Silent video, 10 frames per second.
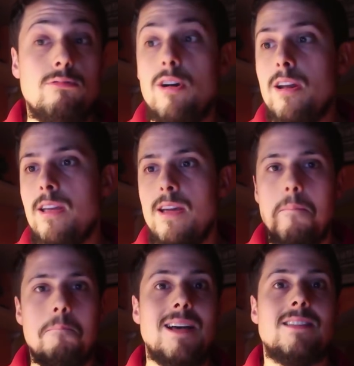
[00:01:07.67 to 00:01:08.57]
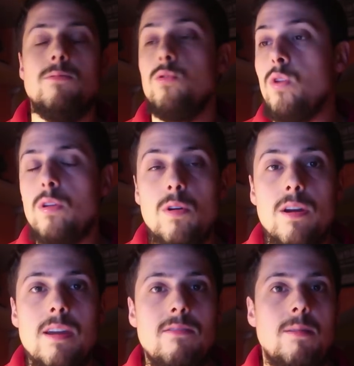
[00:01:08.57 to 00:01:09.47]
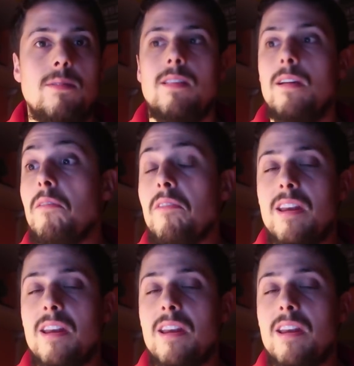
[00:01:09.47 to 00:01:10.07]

fuori massimo due tocchi veramente